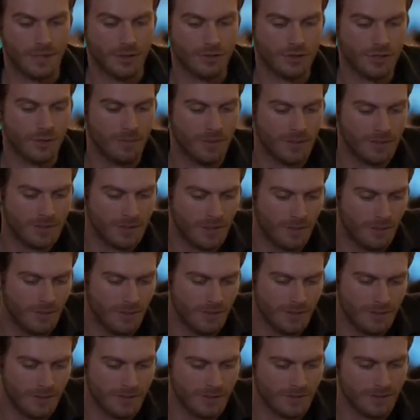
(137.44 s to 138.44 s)
Ya o zaman
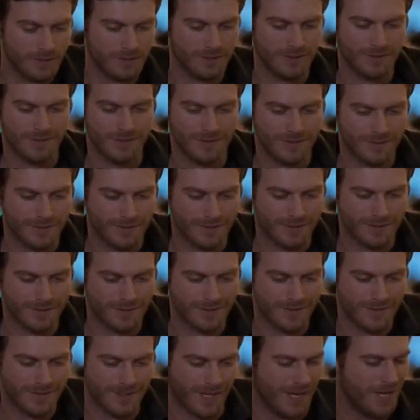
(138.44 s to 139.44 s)
tabii
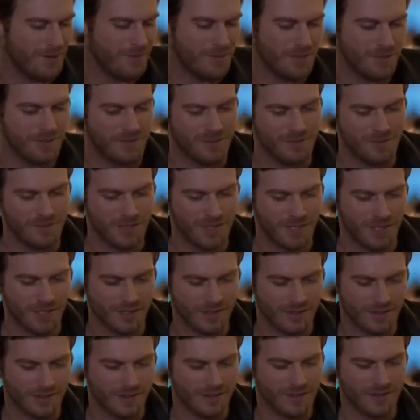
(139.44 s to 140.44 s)
yani
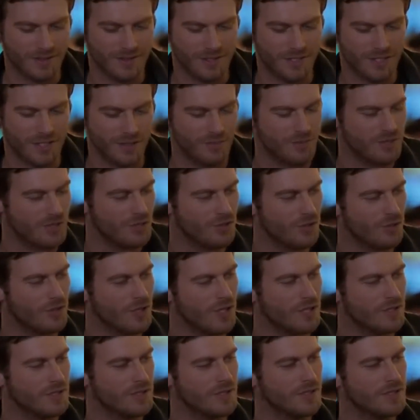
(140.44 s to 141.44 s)
birbirimize içimizi
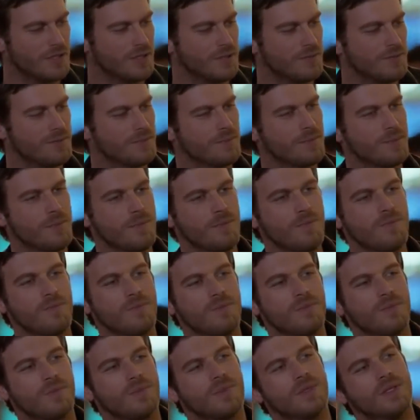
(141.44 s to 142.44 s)
dökerdik.
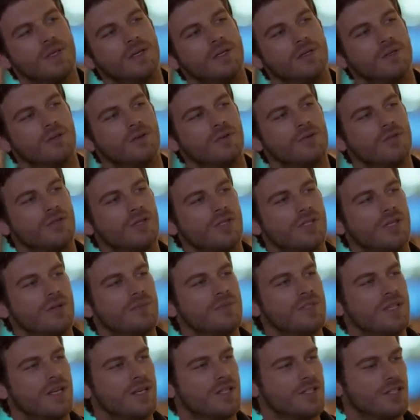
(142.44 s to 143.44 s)

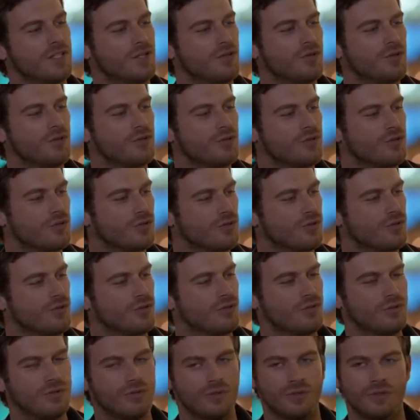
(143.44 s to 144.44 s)
Konuşacağımız her şeyi konuşurduk.
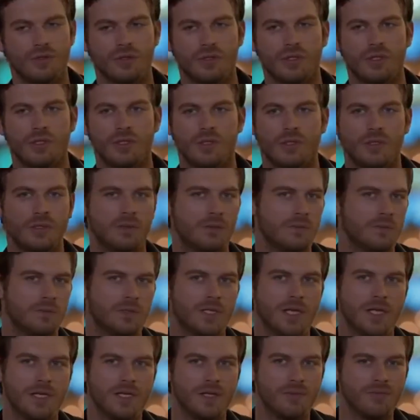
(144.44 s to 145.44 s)

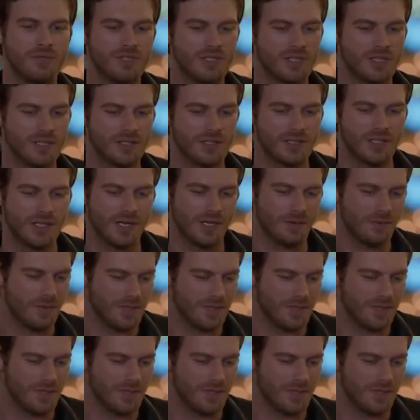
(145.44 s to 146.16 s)
Geriye bir sıkıntı